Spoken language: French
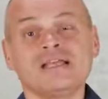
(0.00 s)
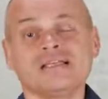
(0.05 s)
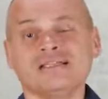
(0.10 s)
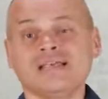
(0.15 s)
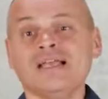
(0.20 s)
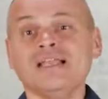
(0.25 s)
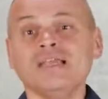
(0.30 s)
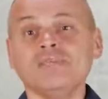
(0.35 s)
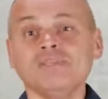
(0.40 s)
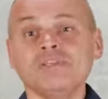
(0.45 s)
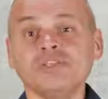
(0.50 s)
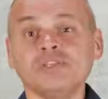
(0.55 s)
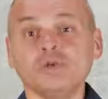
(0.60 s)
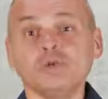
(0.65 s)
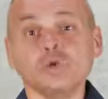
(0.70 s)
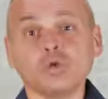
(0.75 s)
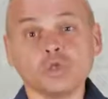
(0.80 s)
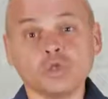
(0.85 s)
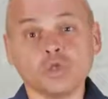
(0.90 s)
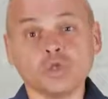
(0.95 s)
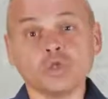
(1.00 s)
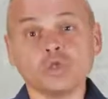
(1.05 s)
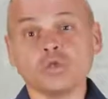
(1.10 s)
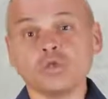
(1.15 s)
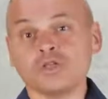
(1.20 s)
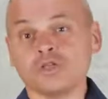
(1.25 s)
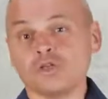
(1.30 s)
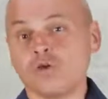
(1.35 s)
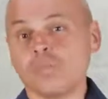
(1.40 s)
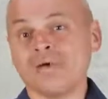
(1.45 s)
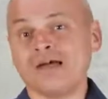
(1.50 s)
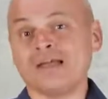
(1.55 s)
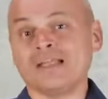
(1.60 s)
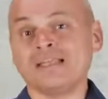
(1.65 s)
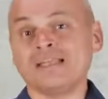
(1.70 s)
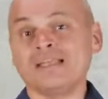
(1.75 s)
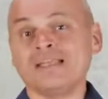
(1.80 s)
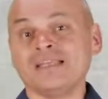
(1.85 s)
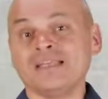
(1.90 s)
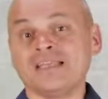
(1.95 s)
Dans l'émission d'aujourd'hui, nous allons
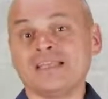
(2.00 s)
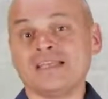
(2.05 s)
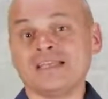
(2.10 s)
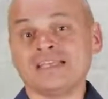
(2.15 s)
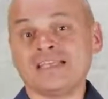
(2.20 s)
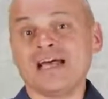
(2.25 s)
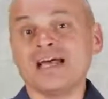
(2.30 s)
parler des